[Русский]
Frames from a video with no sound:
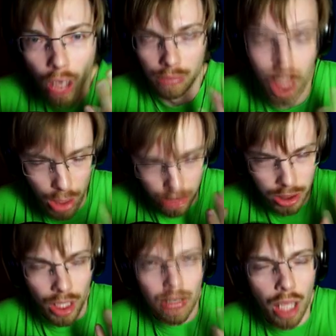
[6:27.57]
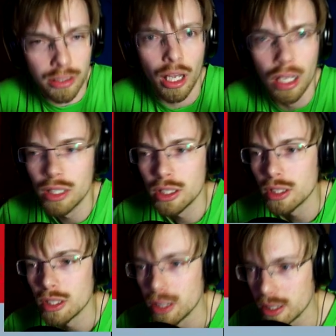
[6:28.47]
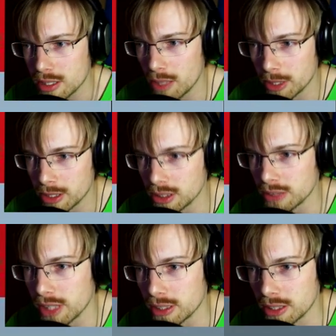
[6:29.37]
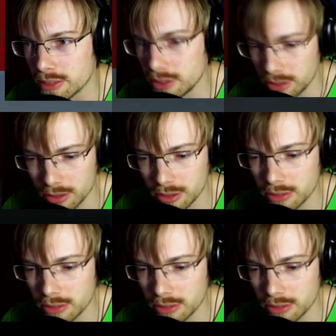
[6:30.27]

На кого ты нарвался? Это самое неадекватное видео,